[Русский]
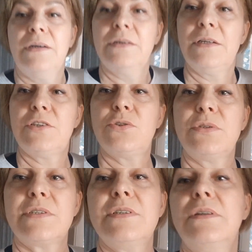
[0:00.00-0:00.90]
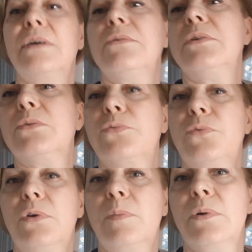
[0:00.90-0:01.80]
Я еще не сняла вот эту
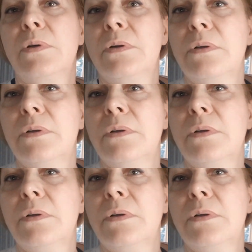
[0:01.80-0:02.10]
форму